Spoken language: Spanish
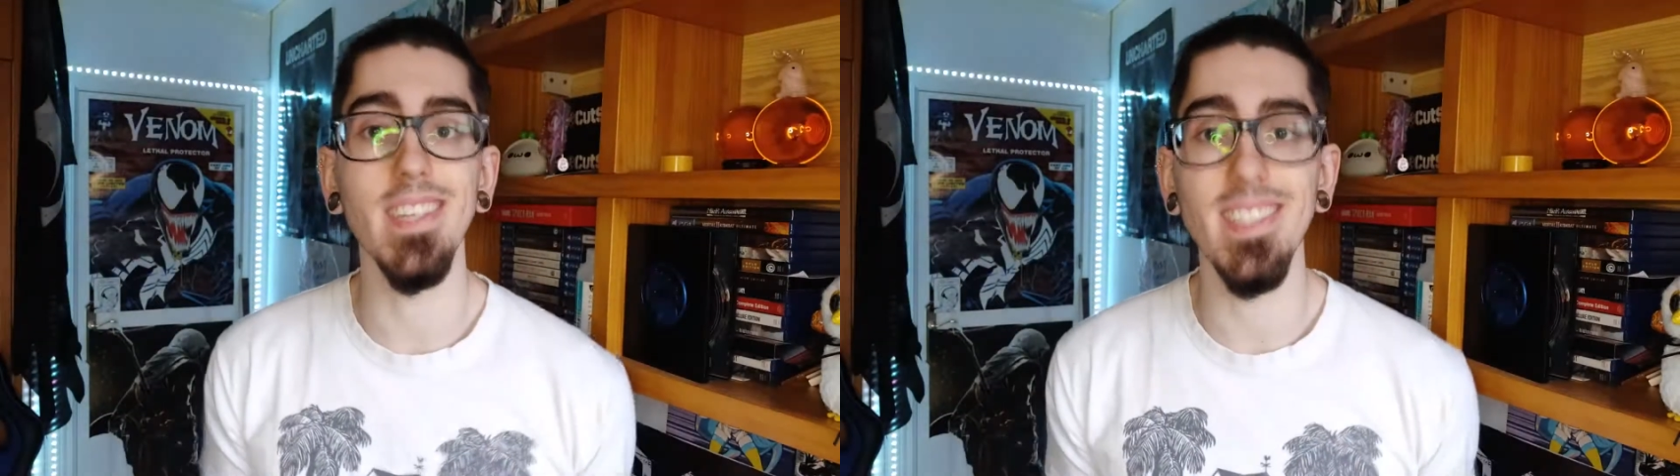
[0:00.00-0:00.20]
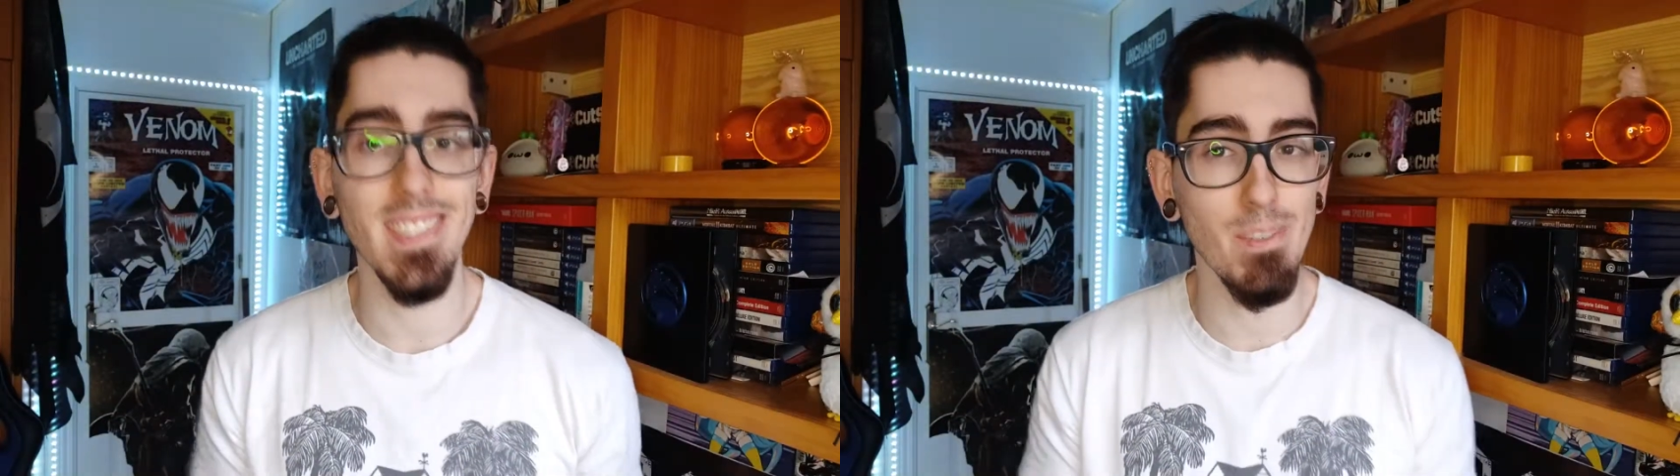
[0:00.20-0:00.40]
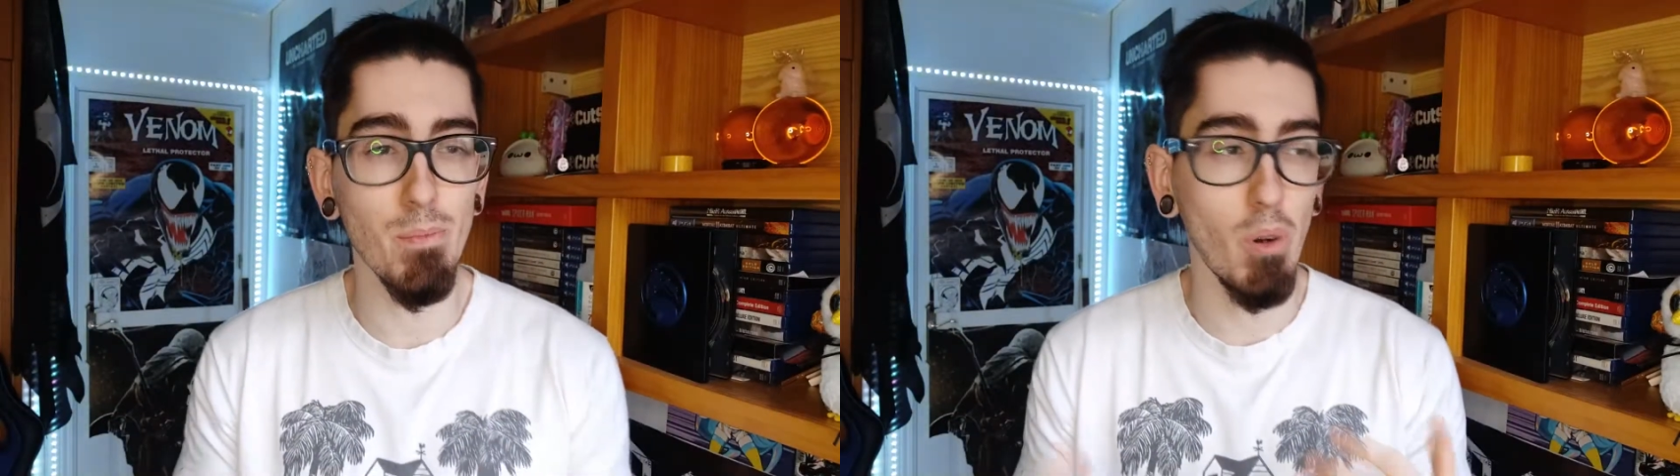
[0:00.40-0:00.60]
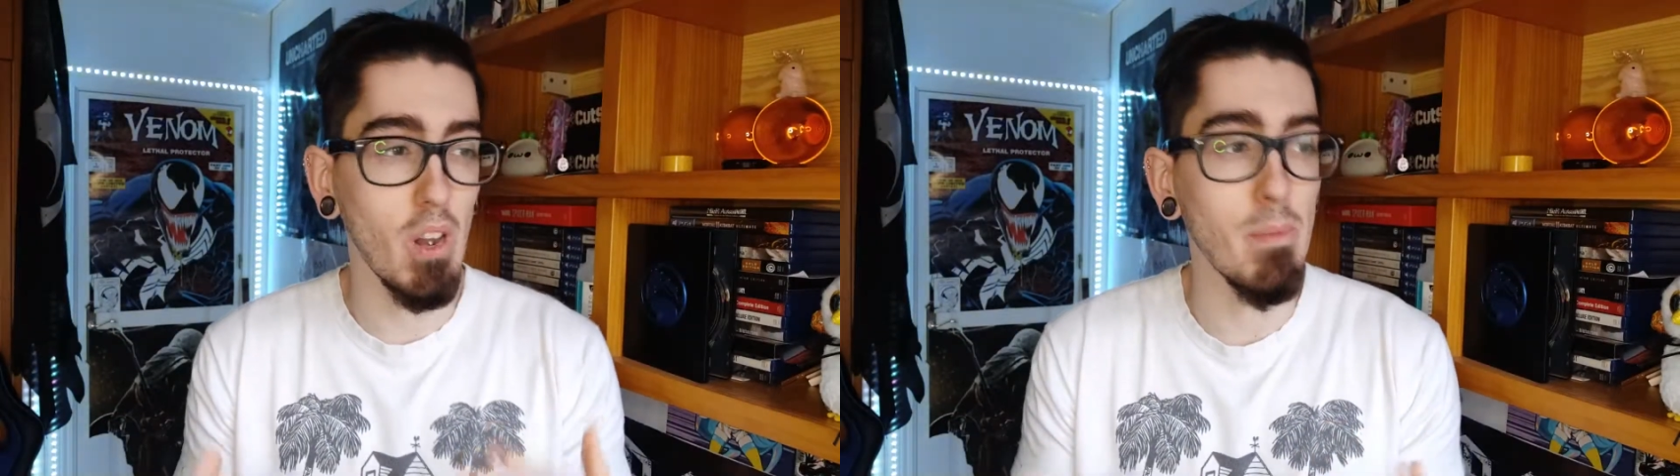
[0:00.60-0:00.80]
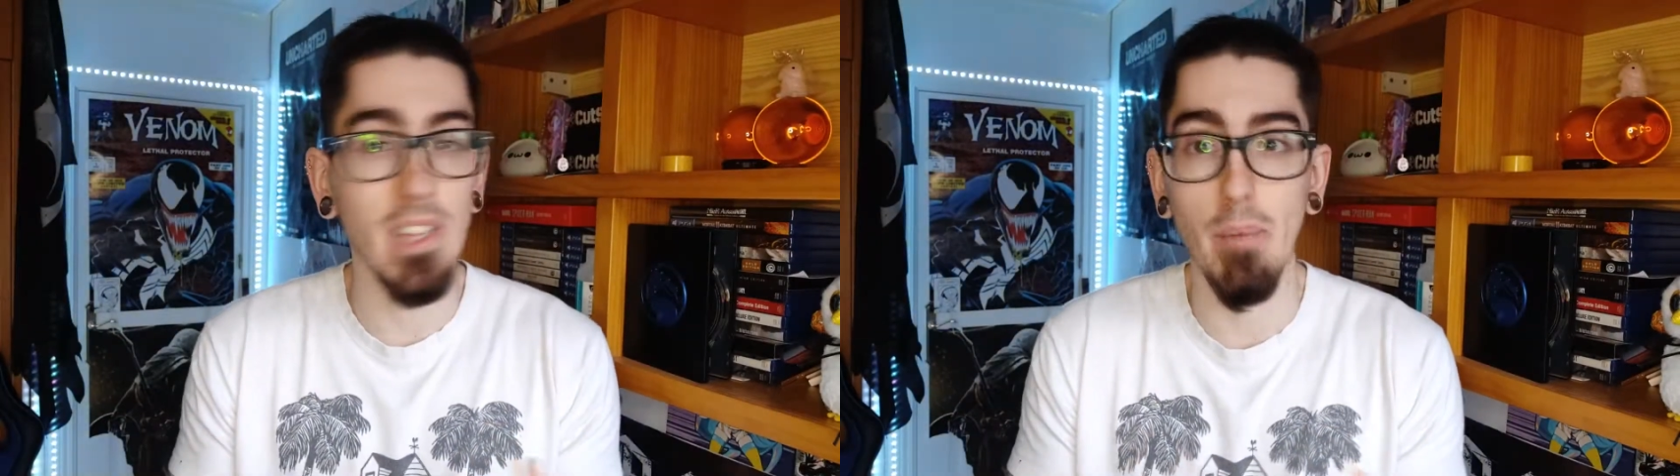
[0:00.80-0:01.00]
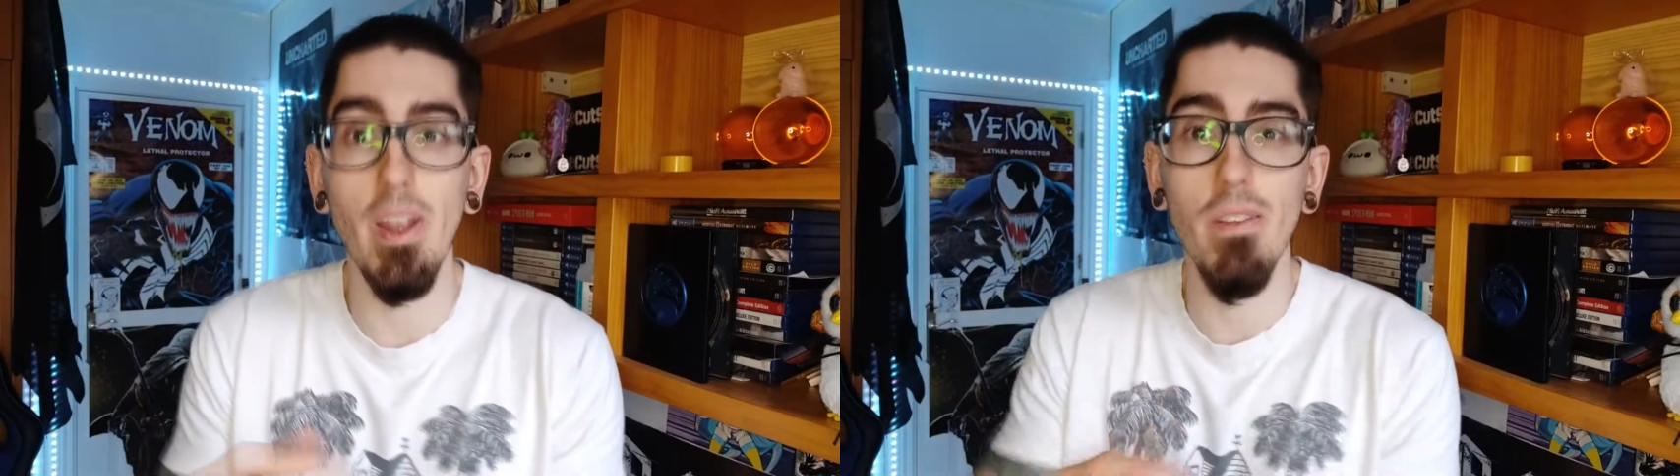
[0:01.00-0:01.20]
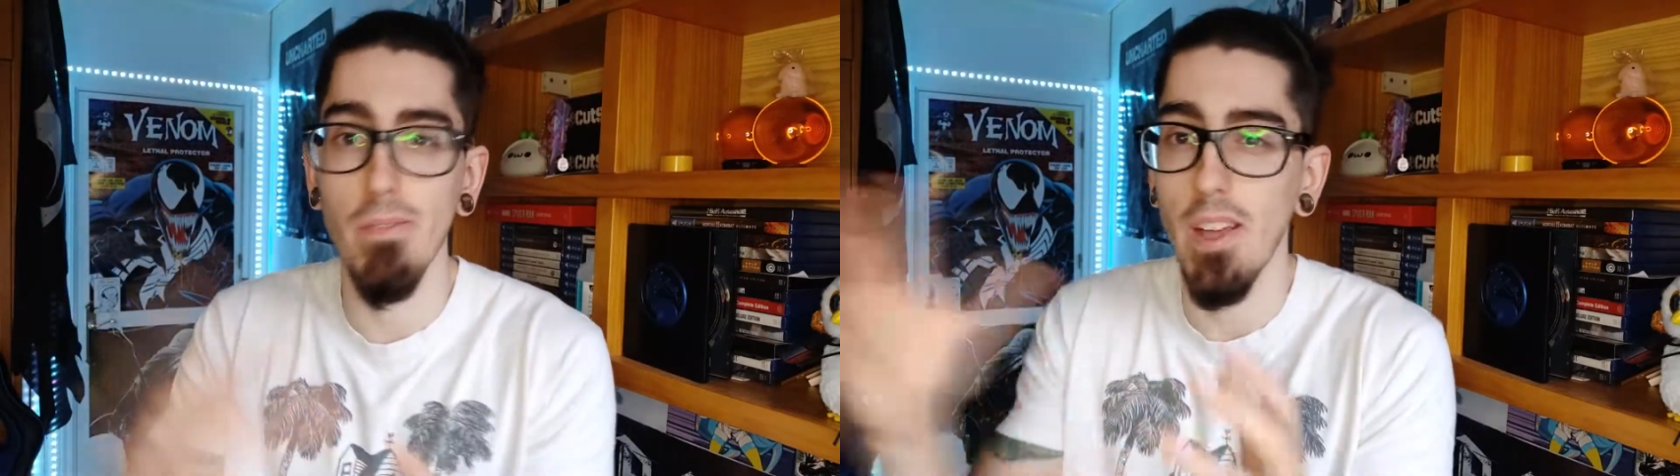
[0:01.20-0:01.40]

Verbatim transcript: que ese es el problema, también el